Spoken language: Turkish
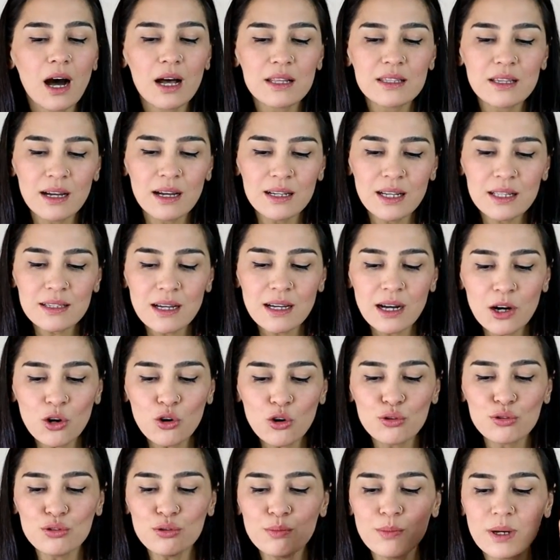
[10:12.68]
Adalet
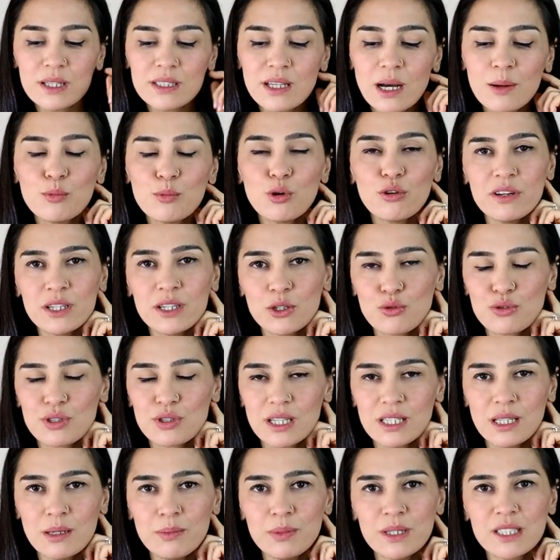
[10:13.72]
Ağoğlu Madame Bovary
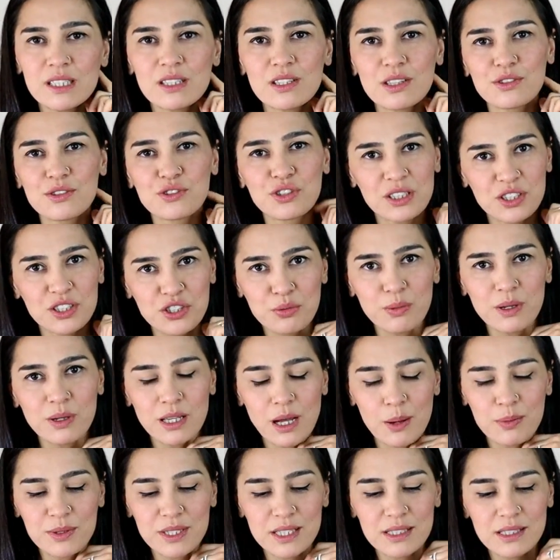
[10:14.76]
üzerine bir çalışma
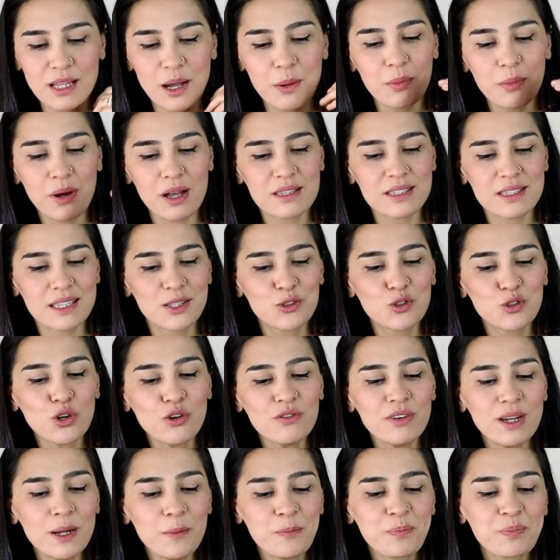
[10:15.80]
yaptığından
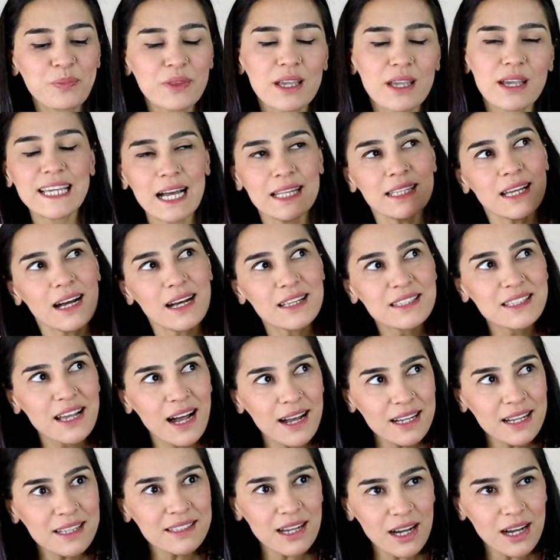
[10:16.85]
bahsediyor ve yani
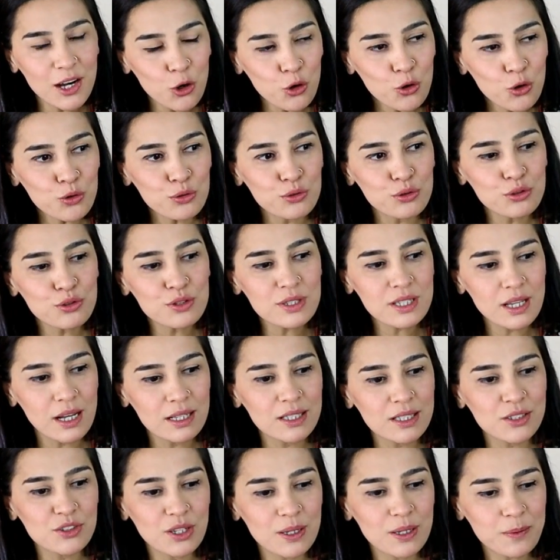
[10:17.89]
Adalet Ağoğlu'nun
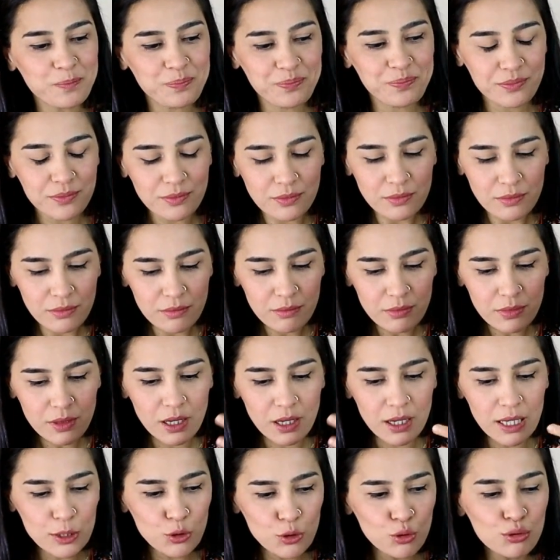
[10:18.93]
sadece
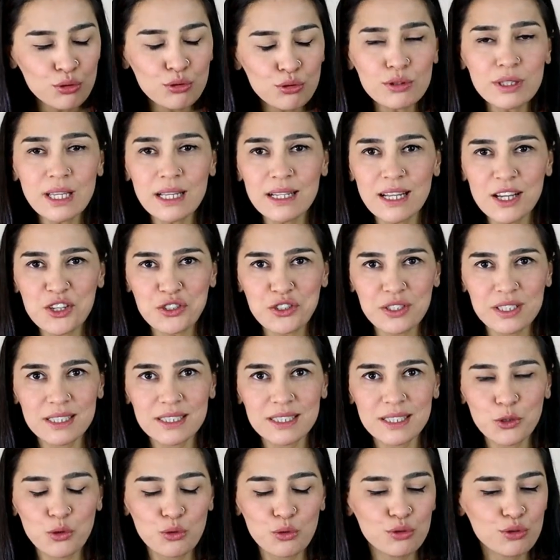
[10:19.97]
e, günlük
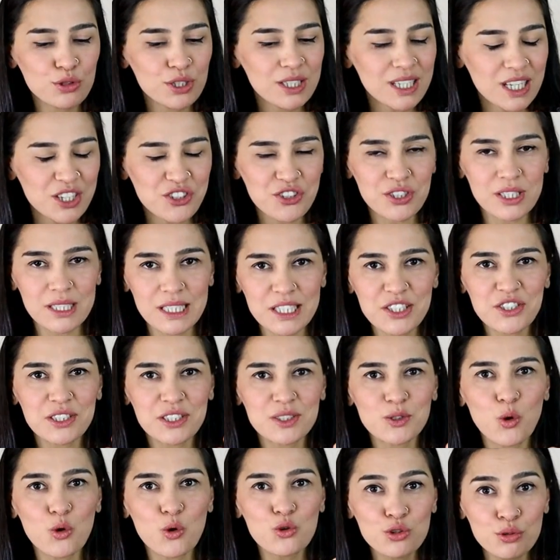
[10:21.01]
telaşlarını, günlük
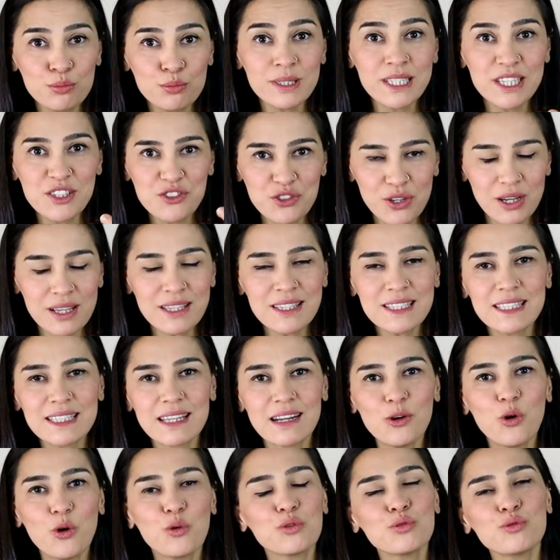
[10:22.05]
yaşayışını okumayacağız
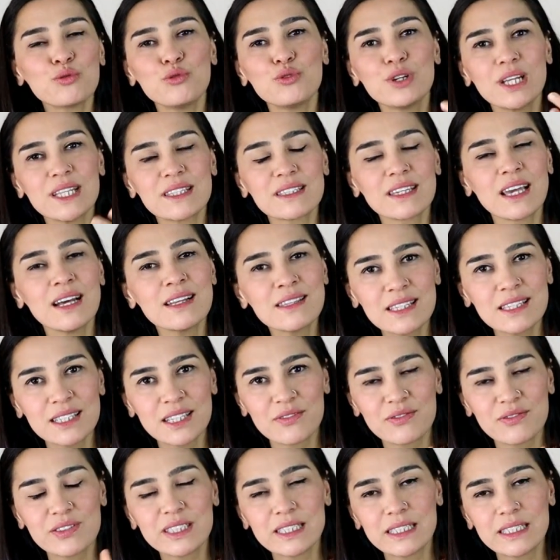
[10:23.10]
da onun üretken
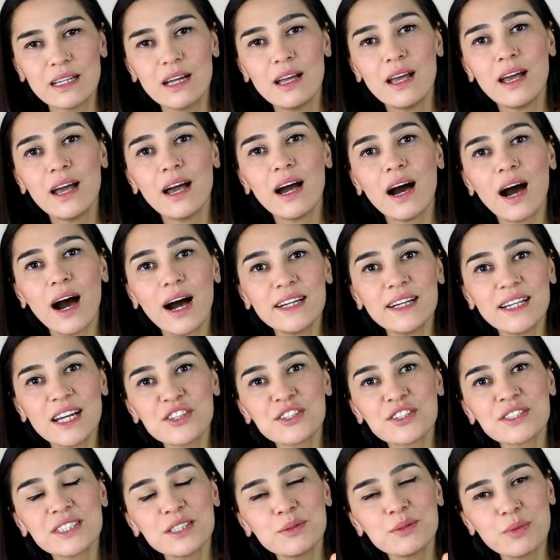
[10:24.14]
tarafını,
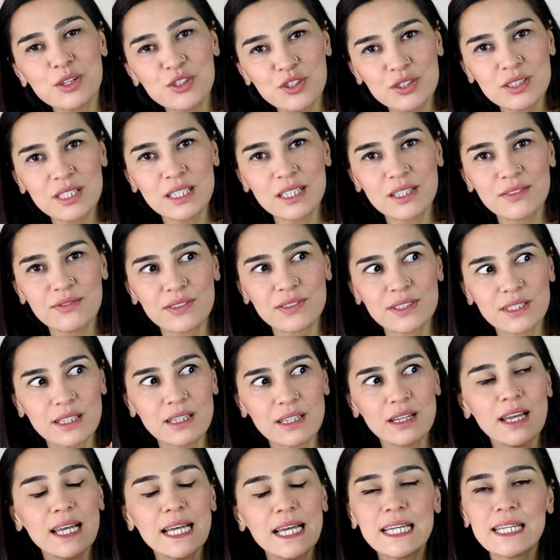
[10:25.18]
araştırmacı
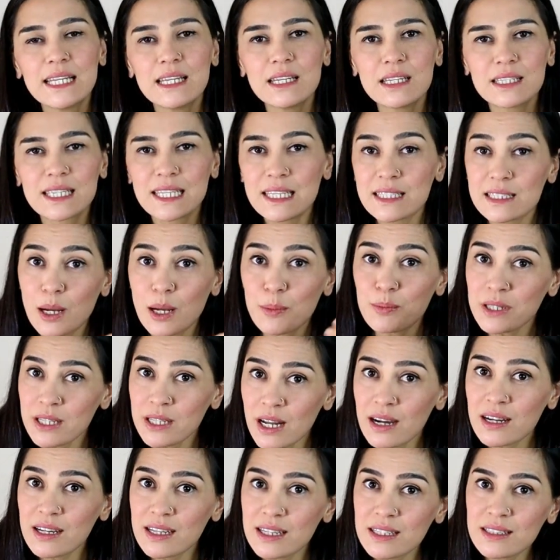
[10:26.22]
tarafını, e,
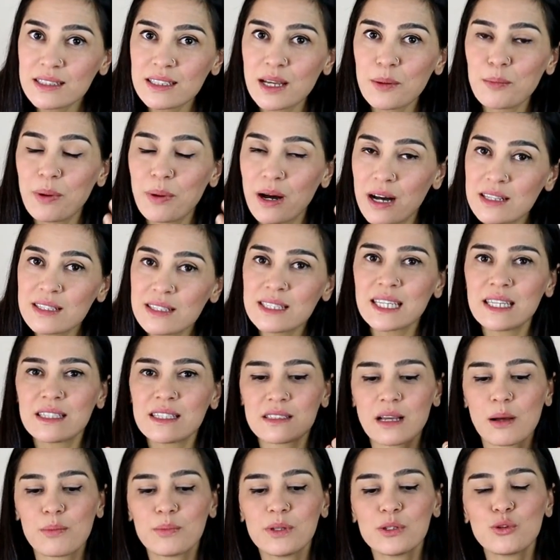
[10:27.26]
kitaplar hakkında bazı
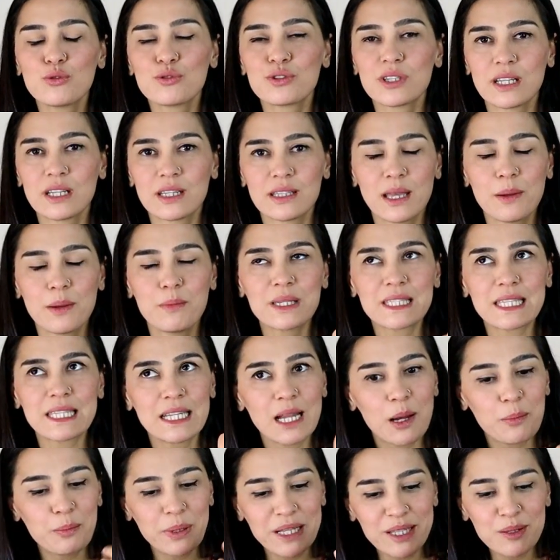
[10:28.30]
kitaplar üzerine
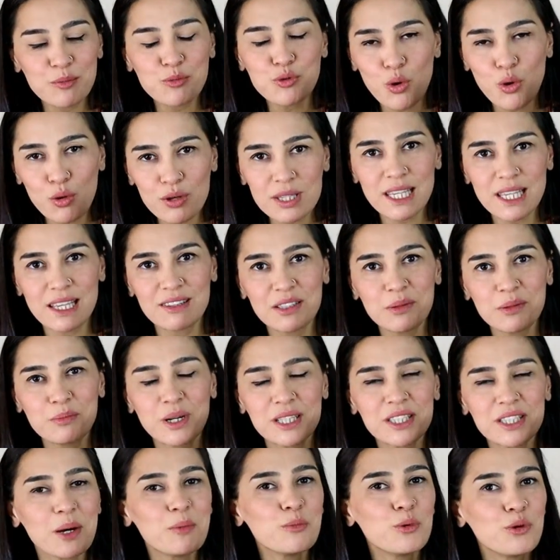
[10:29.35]
mesela benim çok sevdiğim
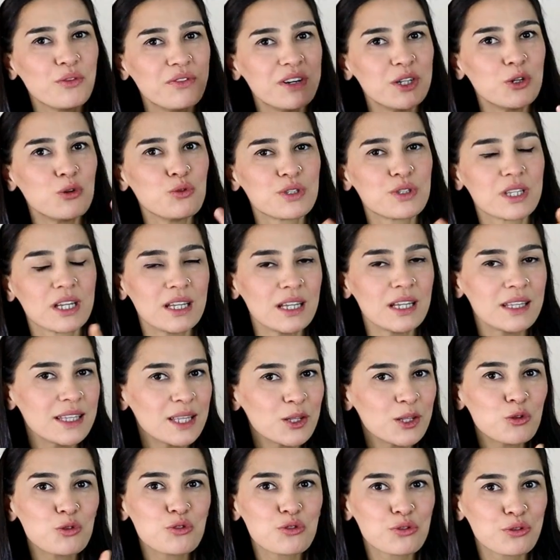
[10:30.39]
Madame Bovary üzerine
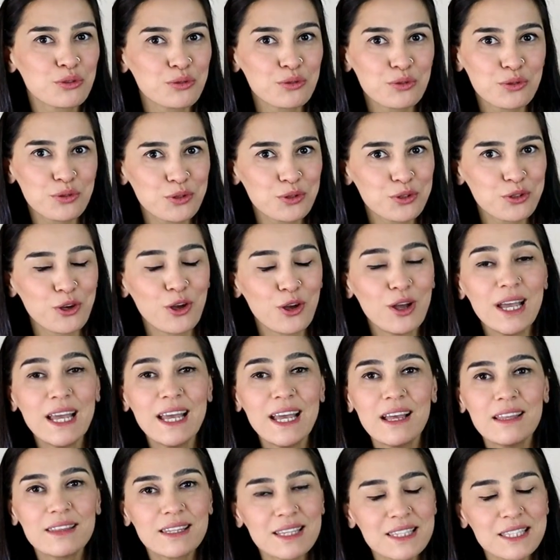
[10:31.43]
ne düşündüğünü,
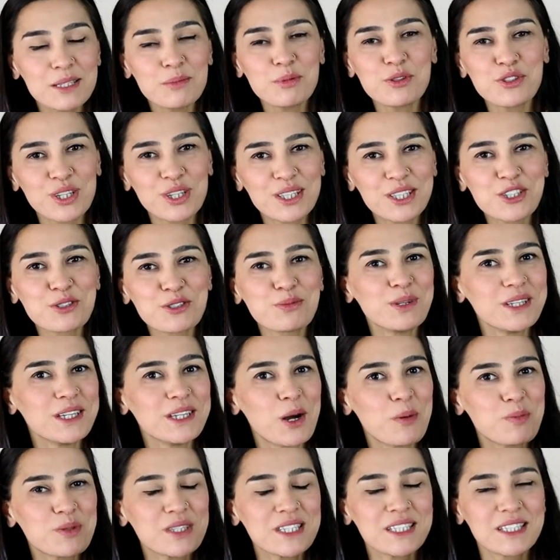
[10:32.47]
nasıl bir çalışma
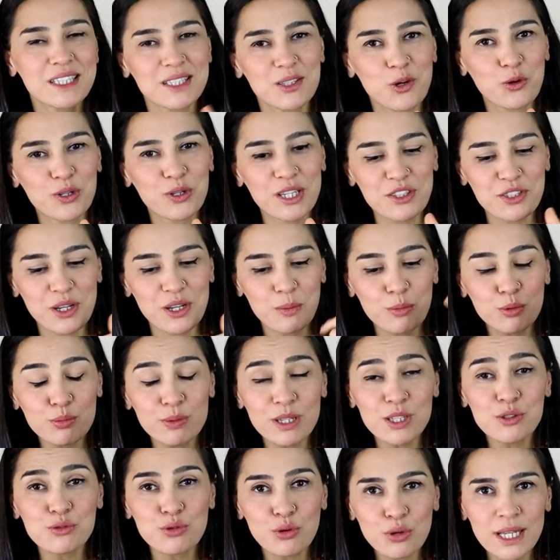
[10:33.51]
yaptığını da okuyacağım.
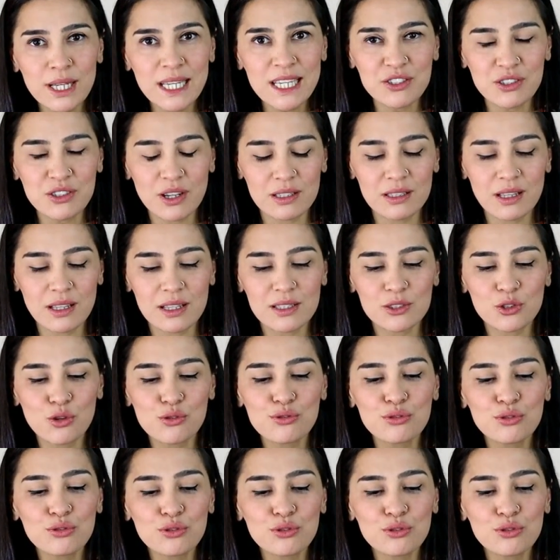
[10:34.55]
Bu beni çok heyecanlandırıyor.